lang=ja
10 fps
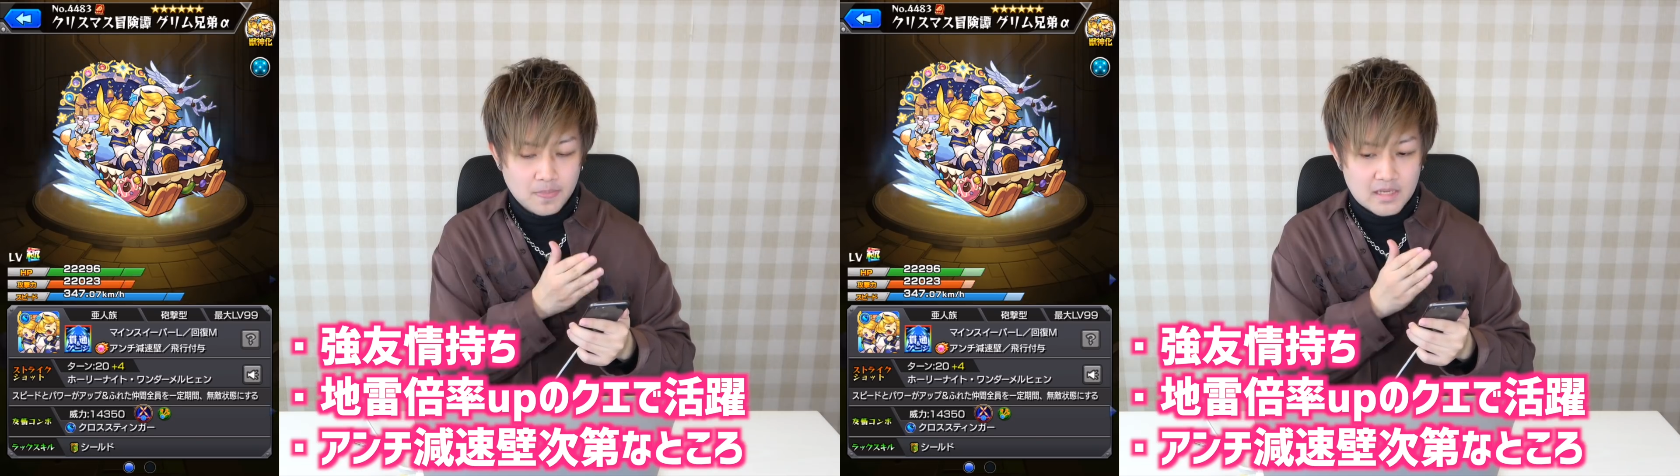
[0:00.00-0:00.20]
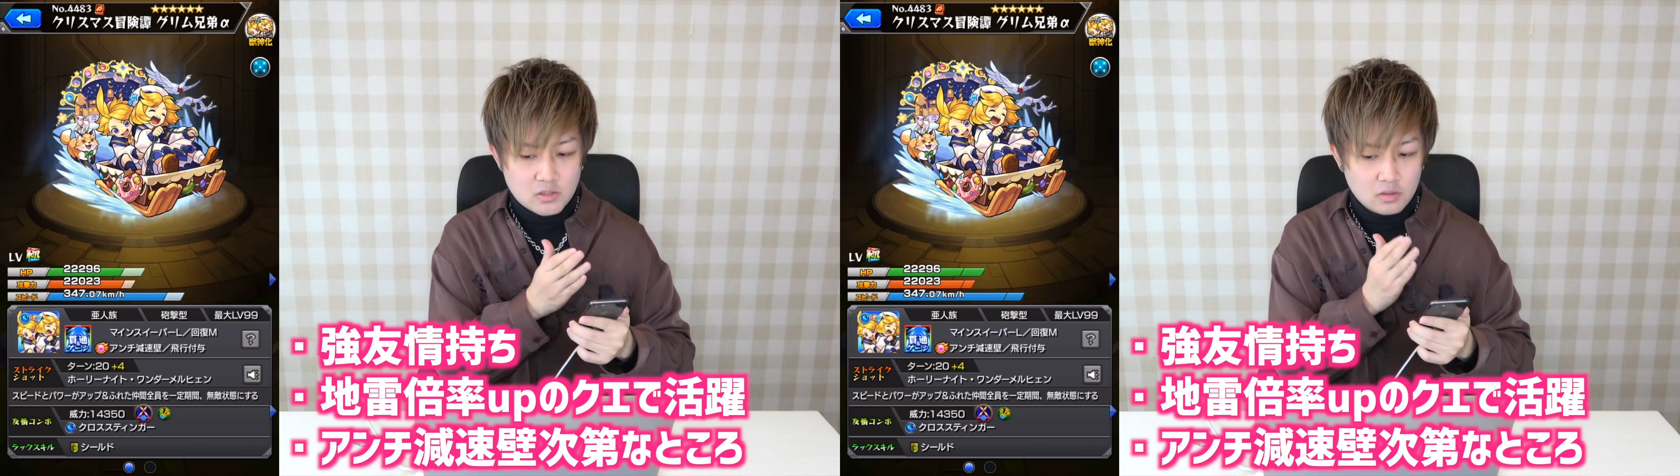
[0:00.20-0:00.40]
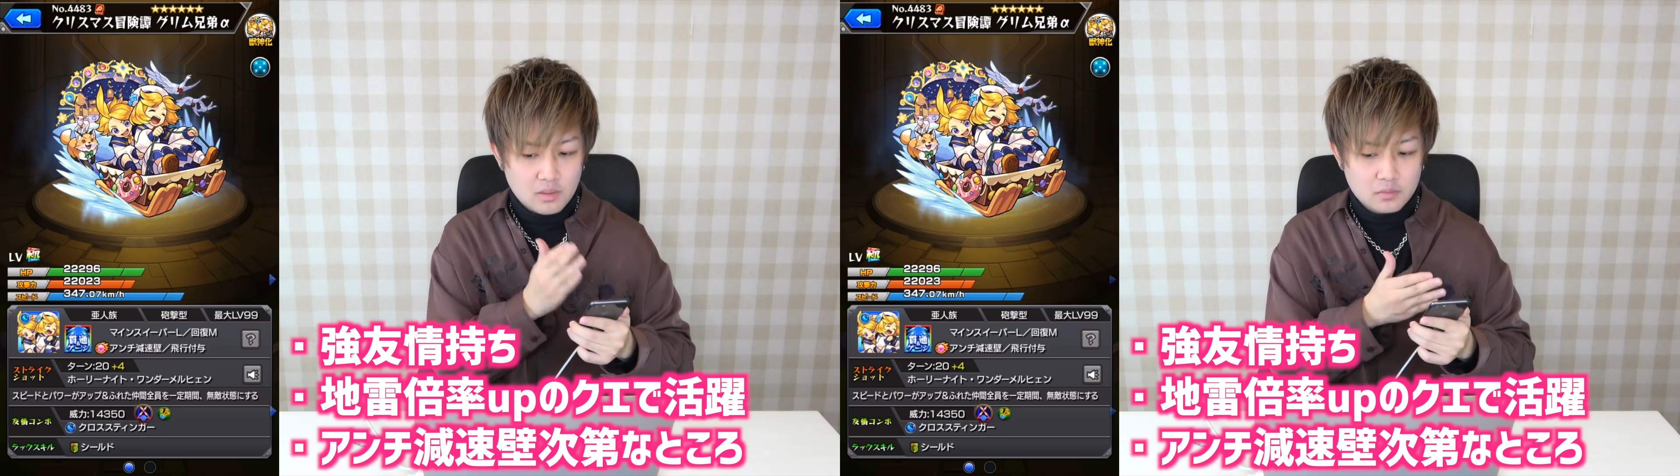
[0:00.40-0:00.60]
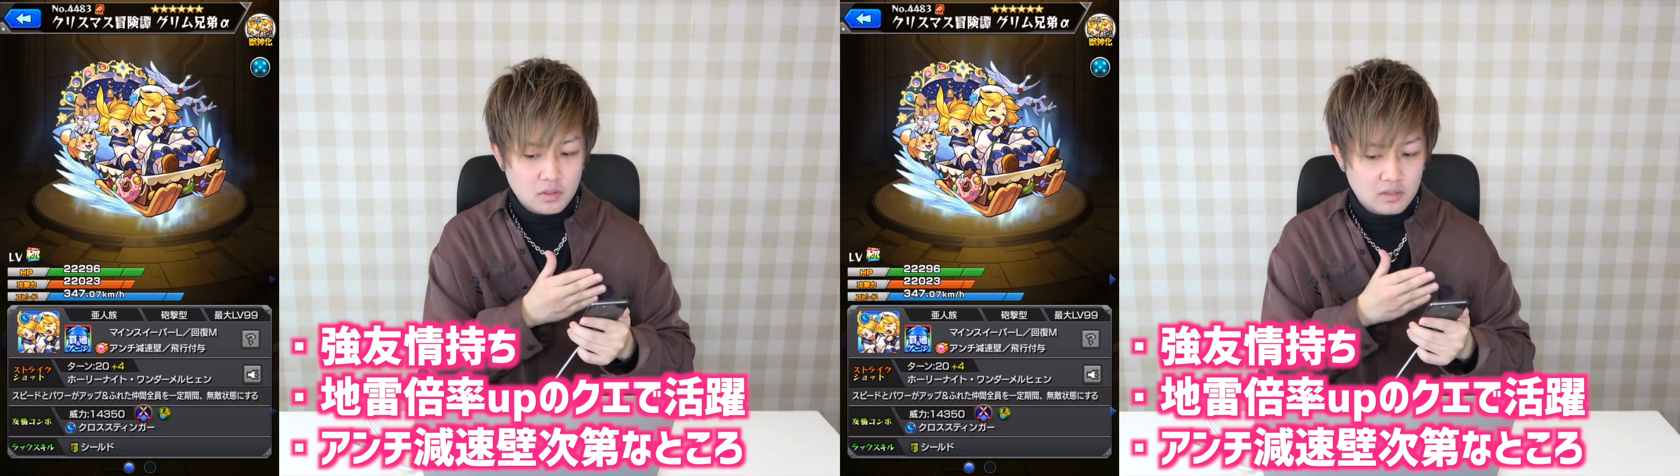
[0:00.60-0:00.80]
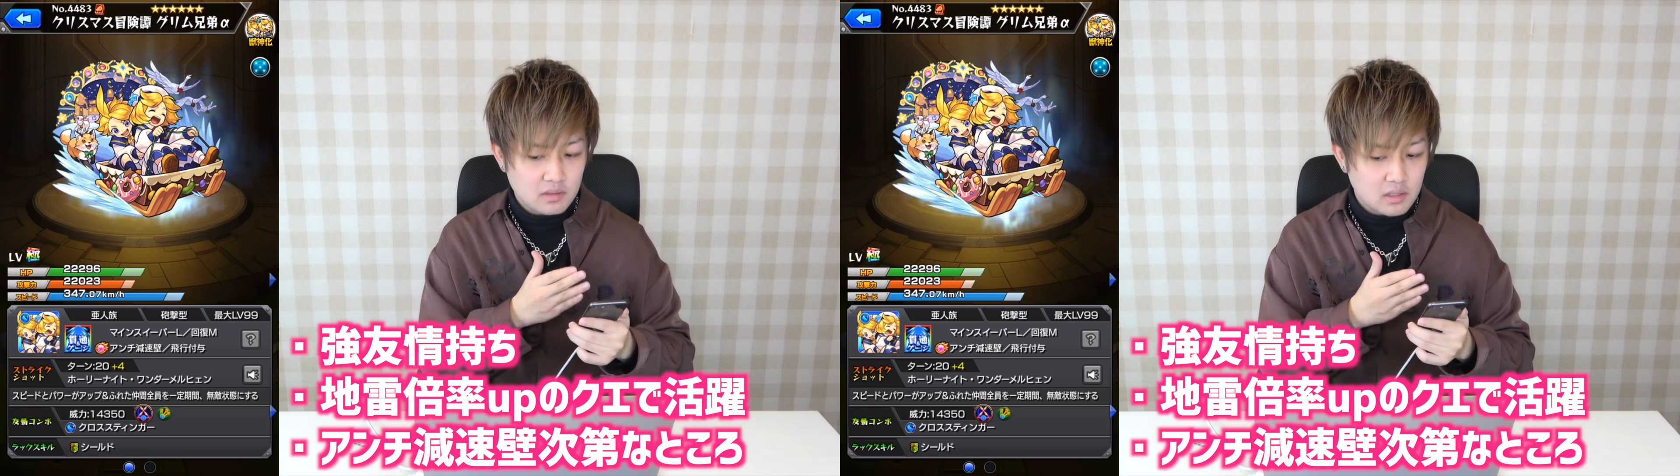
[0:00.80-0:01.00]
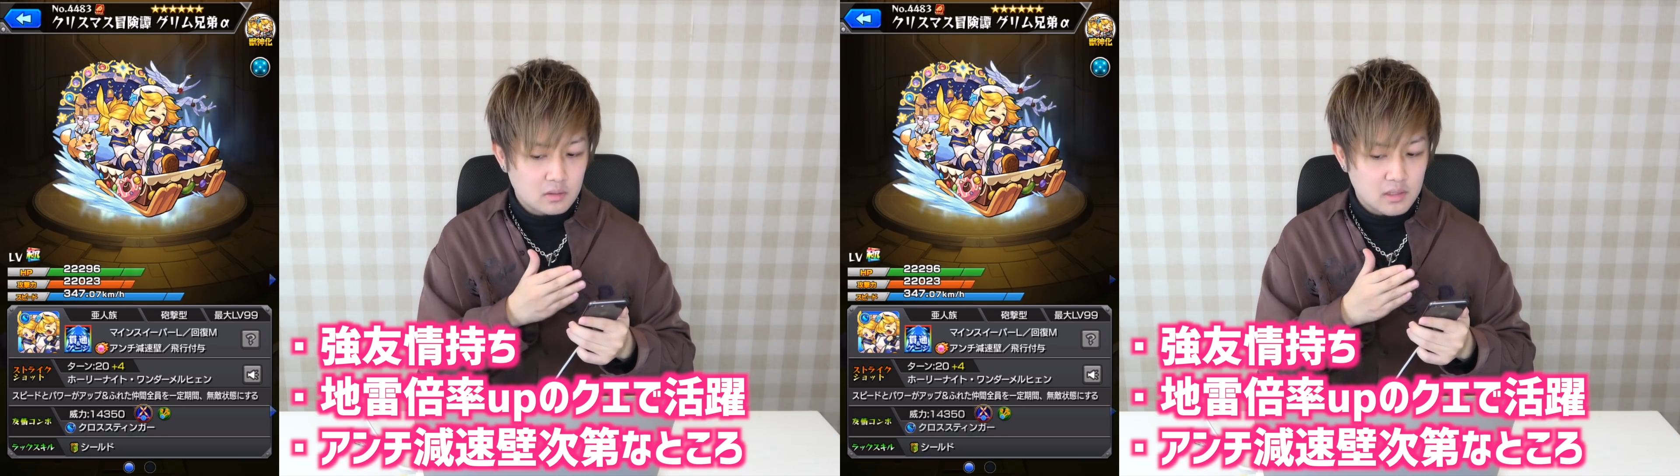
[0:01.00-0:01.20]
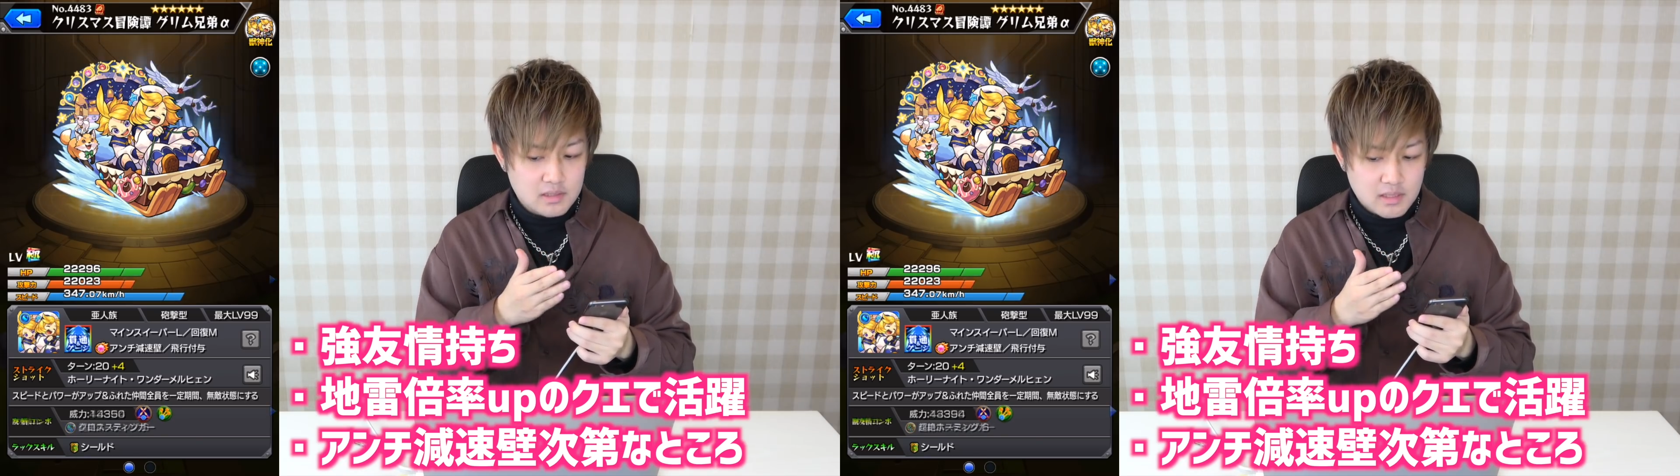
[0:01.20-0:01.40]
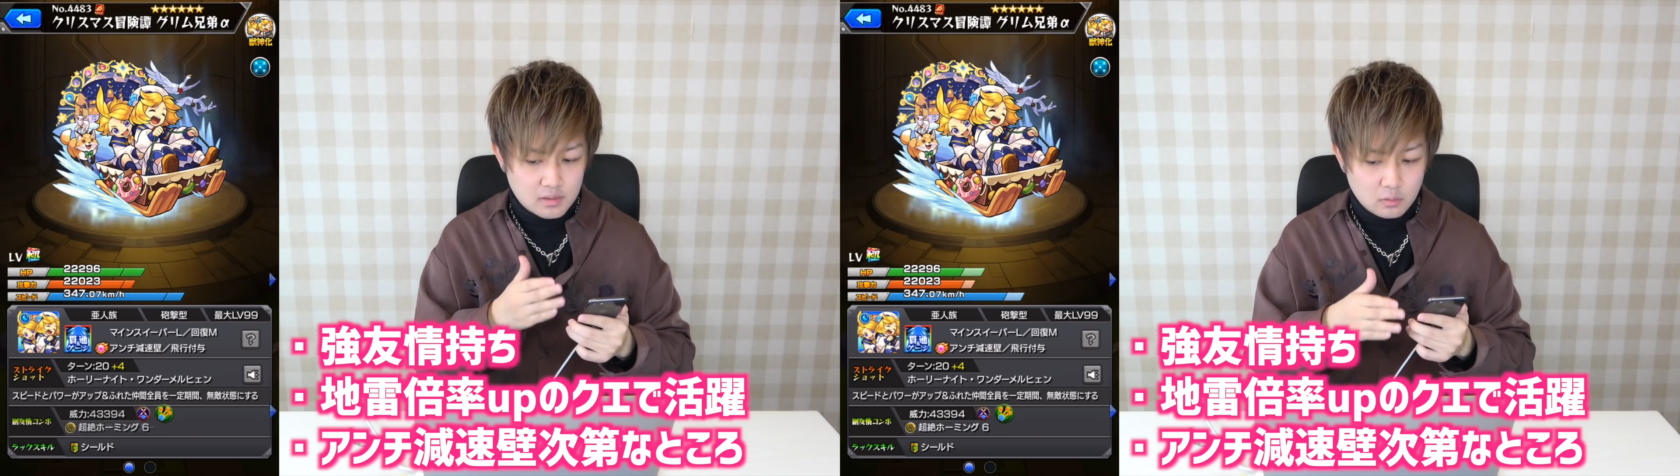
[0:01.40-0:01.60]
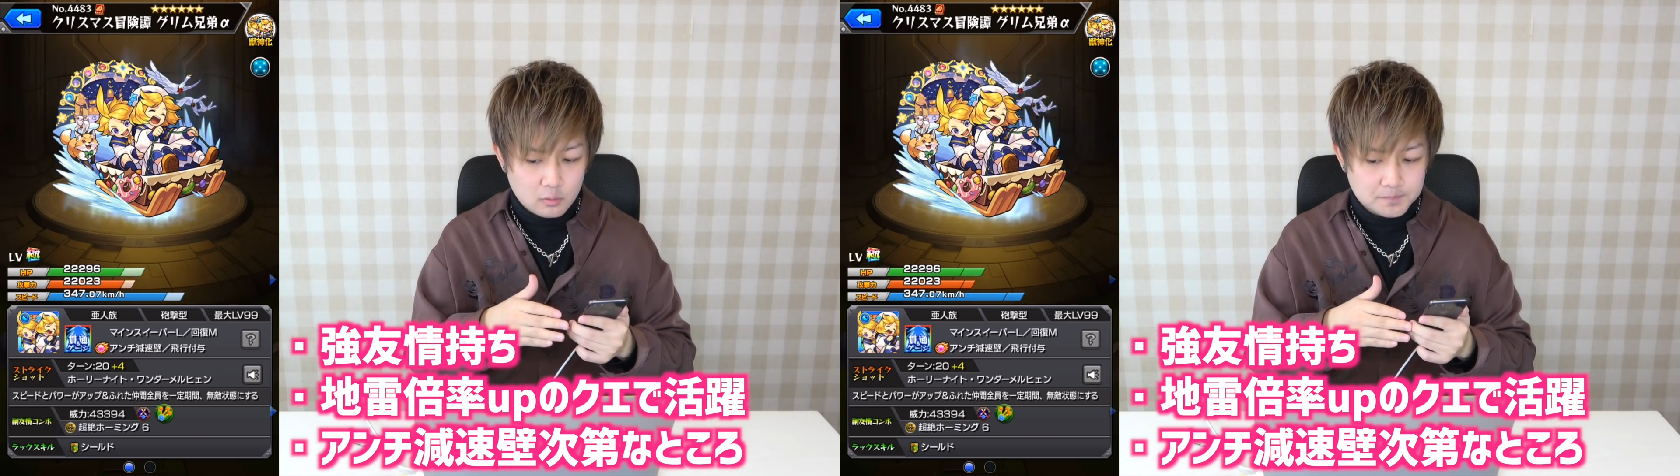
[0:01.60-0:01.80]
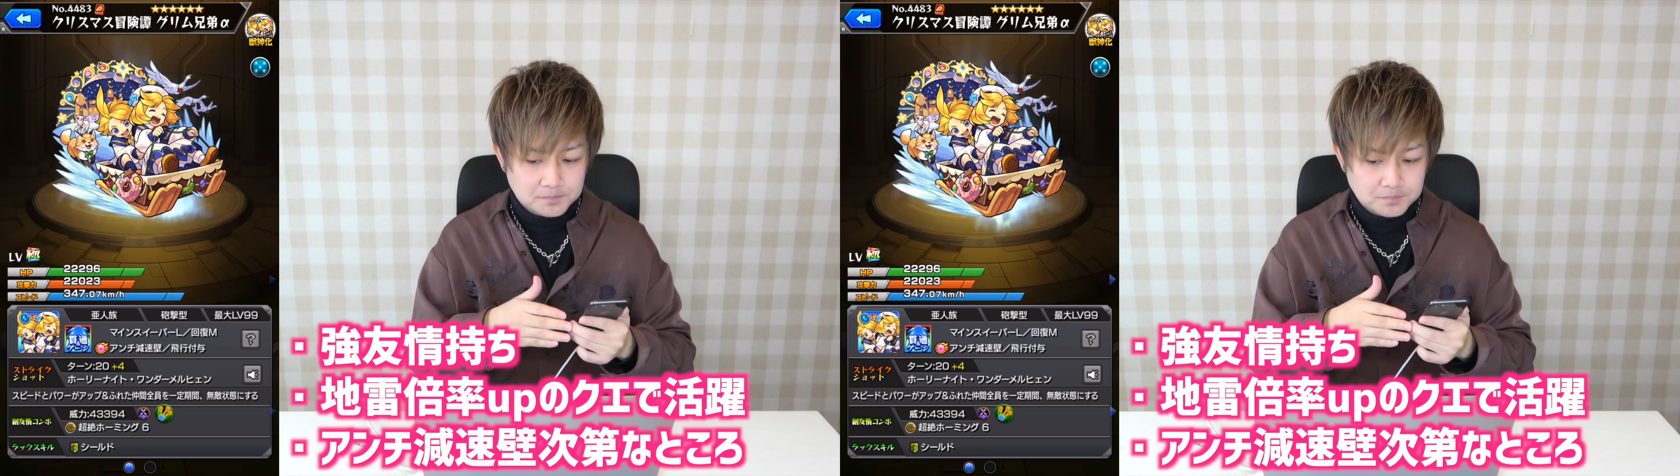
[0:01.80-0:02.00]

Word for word: 希少な部類にはなるんですけど